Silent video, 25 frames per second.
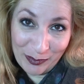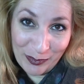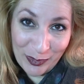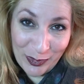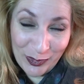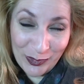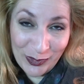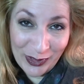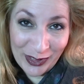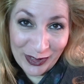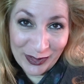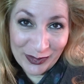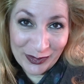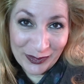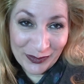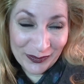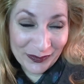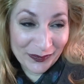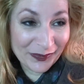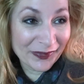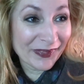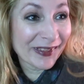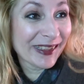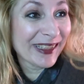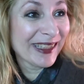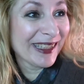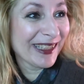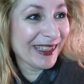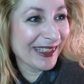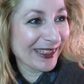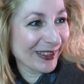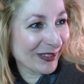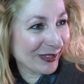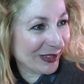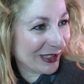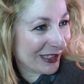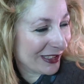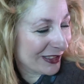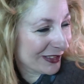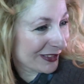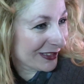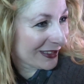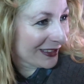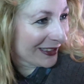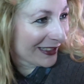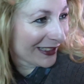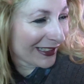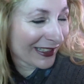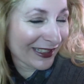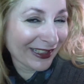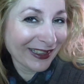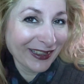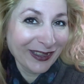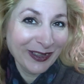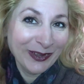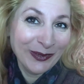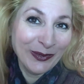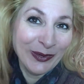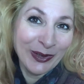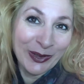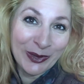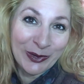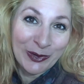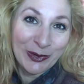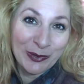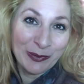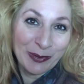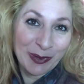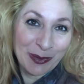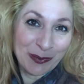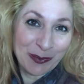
vemos luego. ¿Eh, Jurito? Luego nos